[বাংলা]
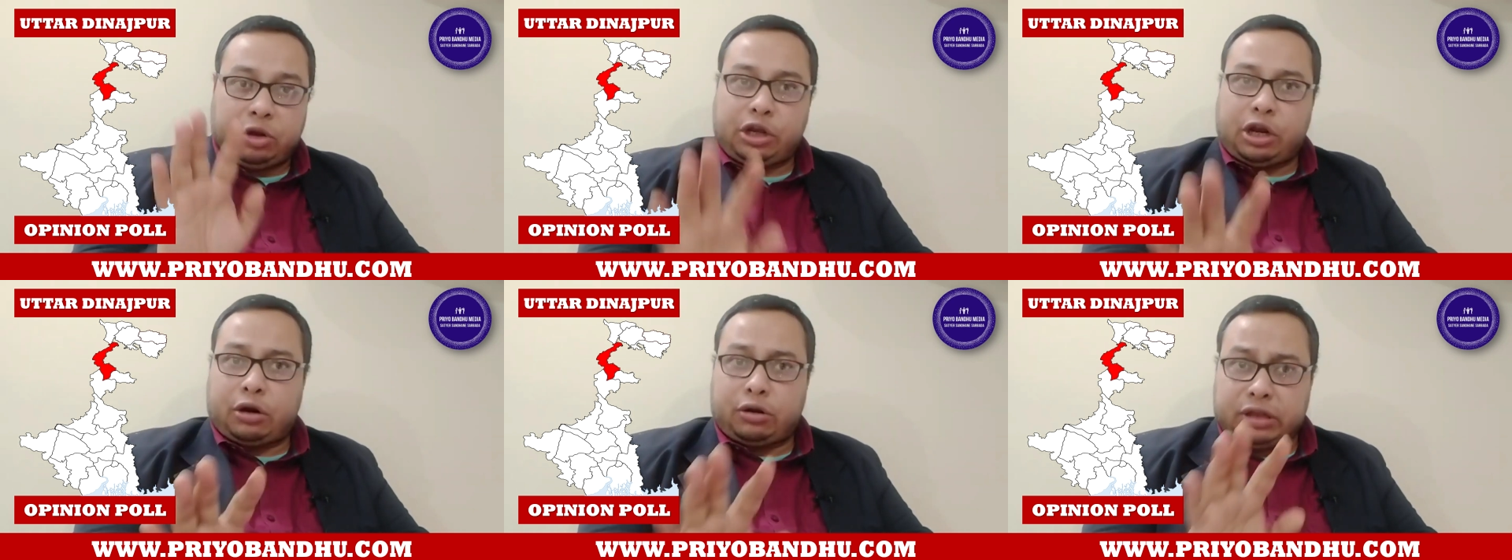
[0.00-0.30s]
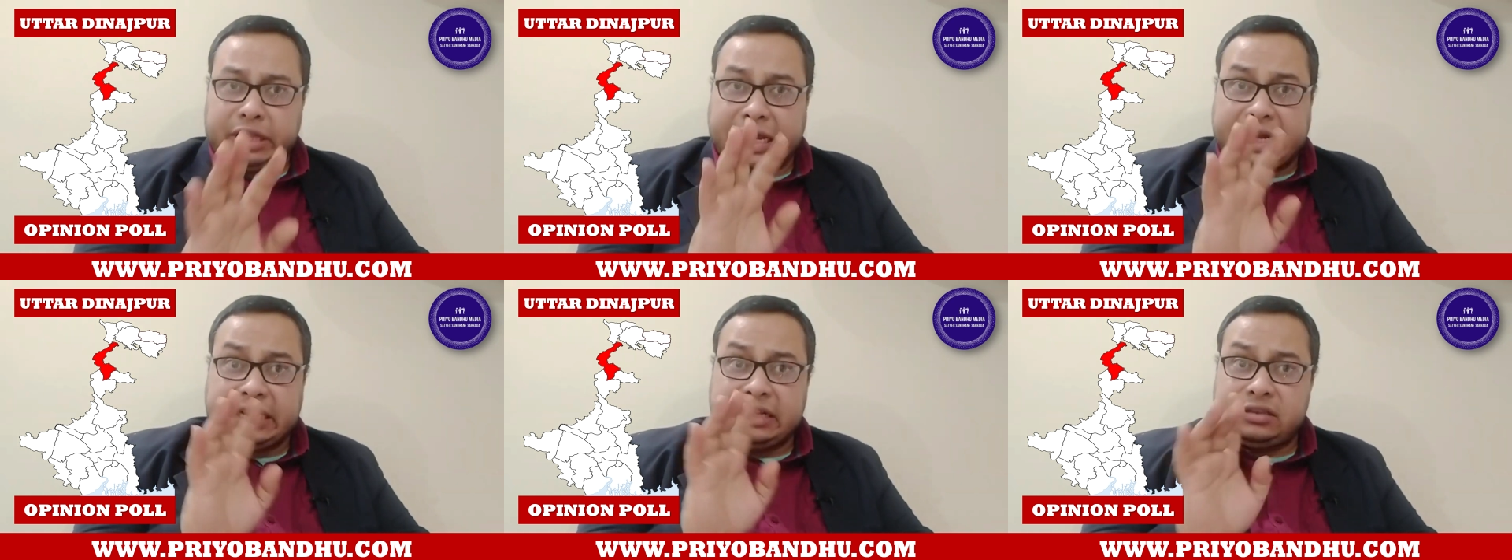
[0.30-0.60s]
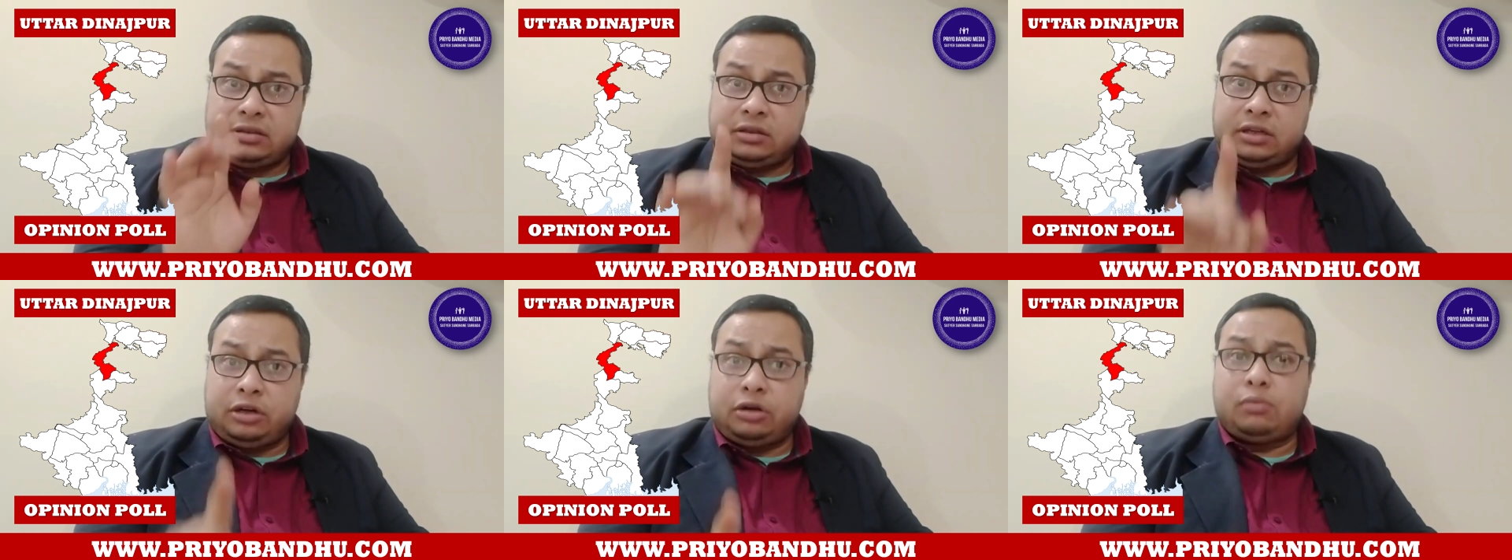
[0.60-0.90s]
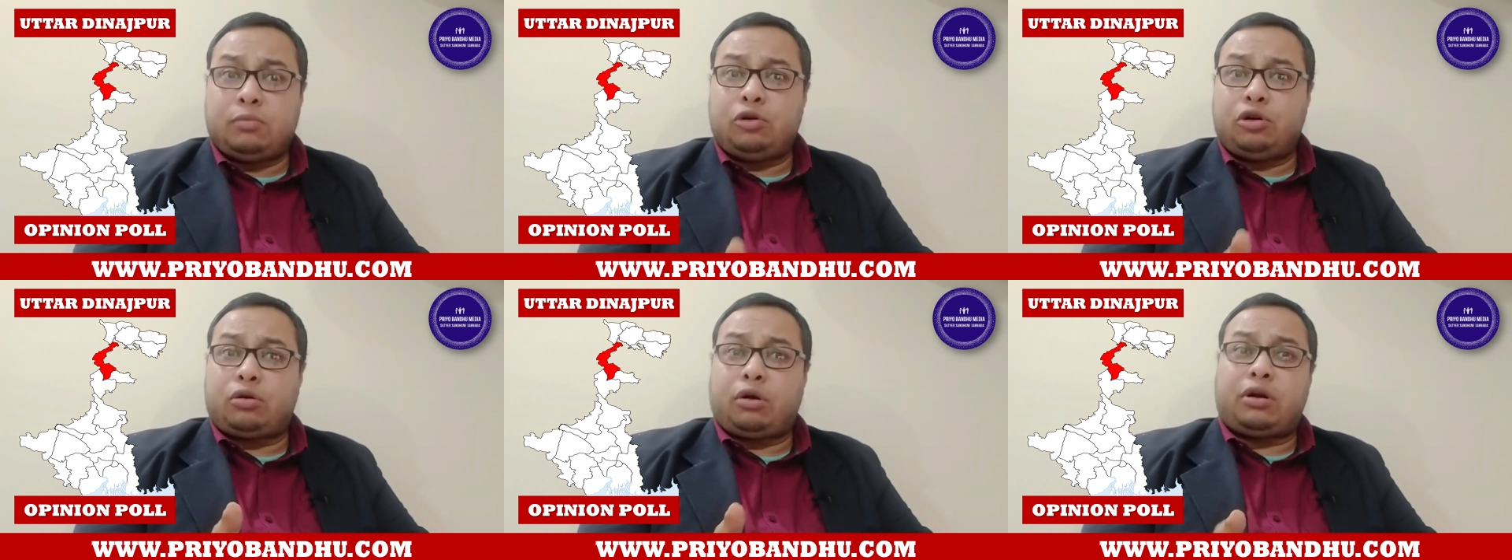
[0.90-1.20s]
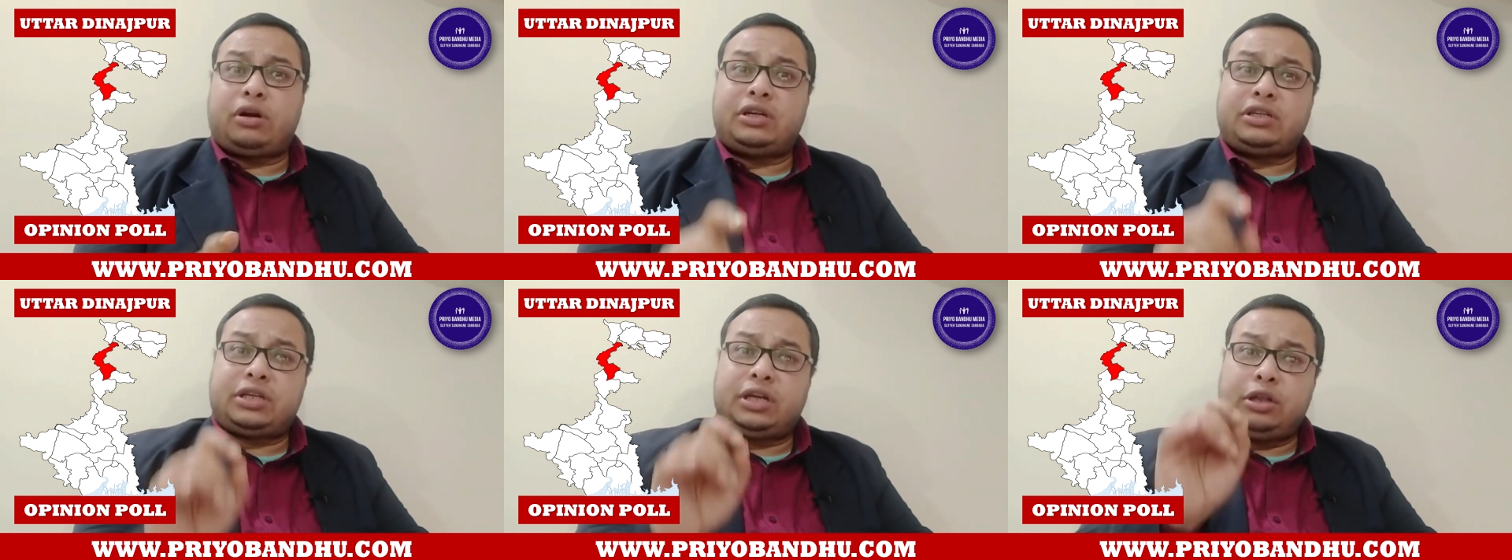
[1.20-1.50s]
মজার কথা এখানে তৃণমূল
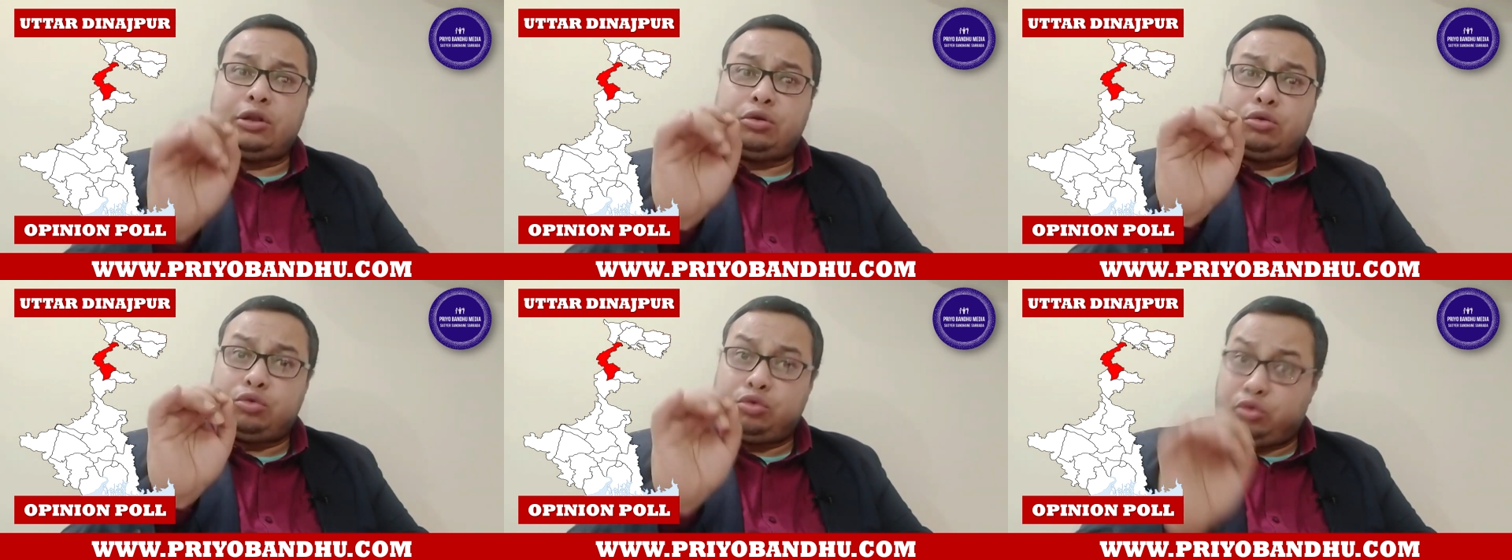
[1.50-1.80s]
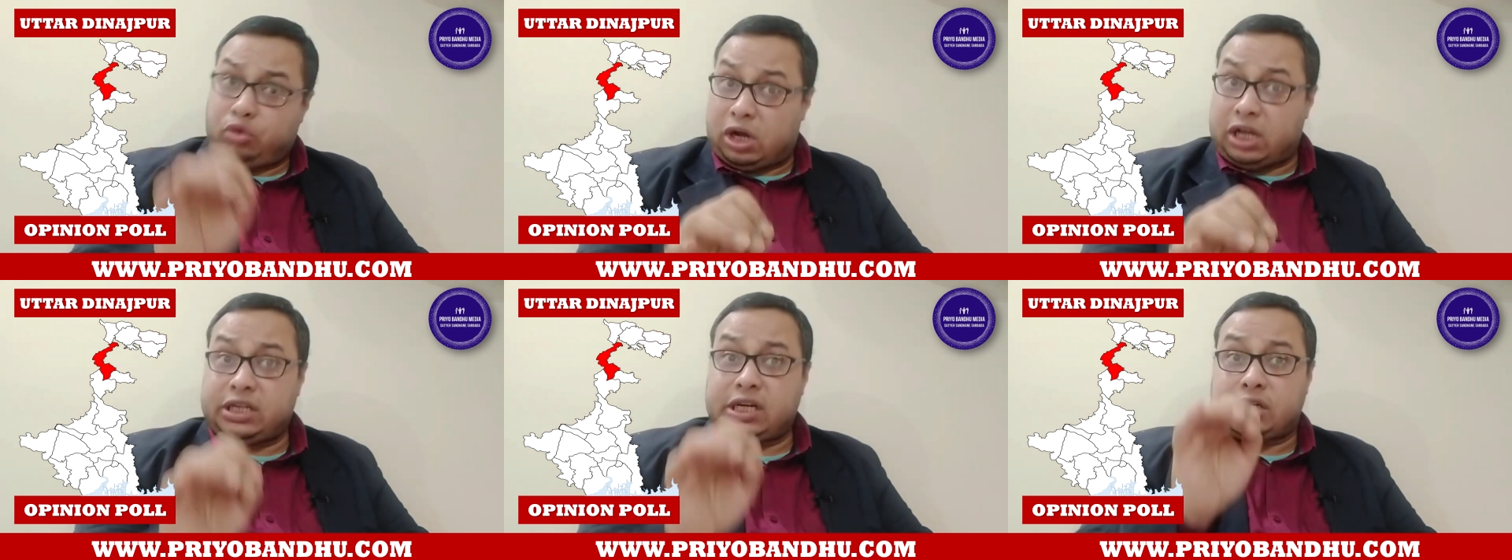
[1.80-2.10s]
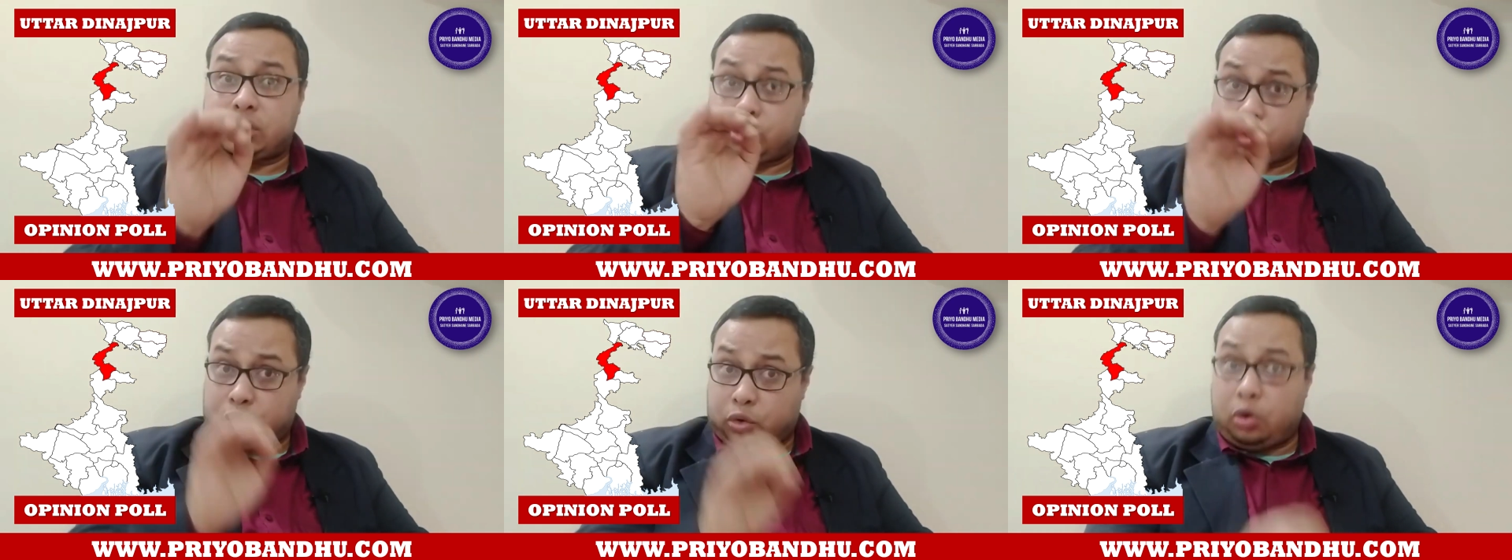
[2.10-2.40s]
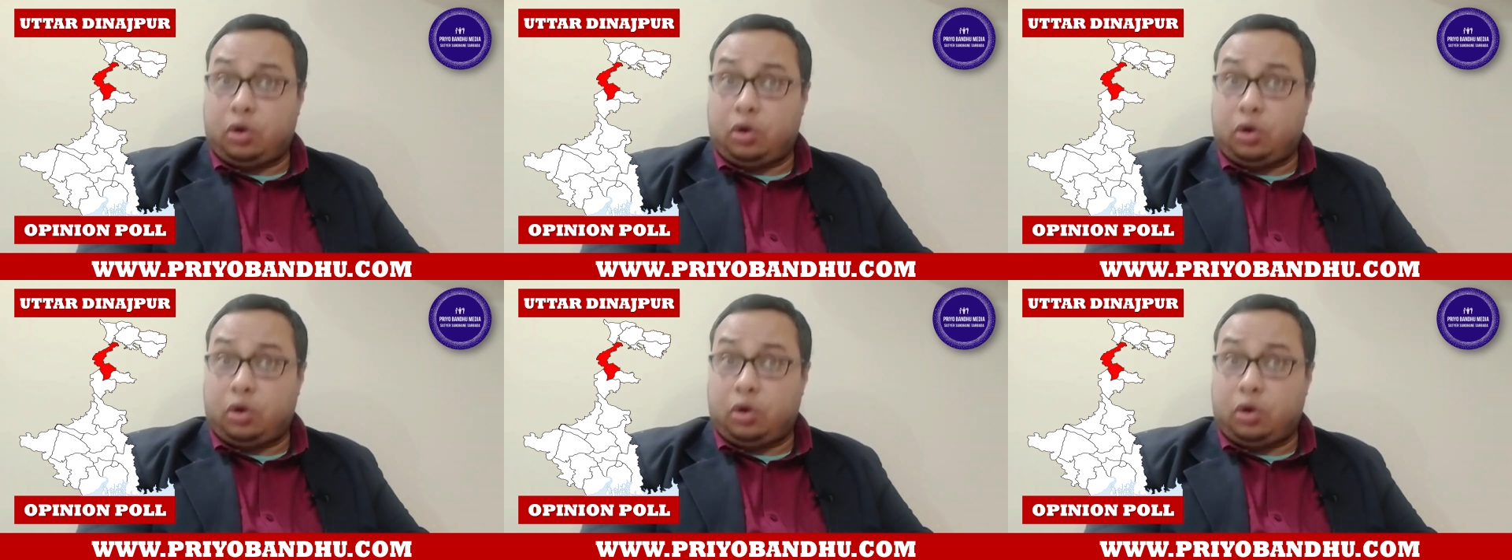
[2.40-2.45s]
কংগ্রেস কিন্তু দু হাজার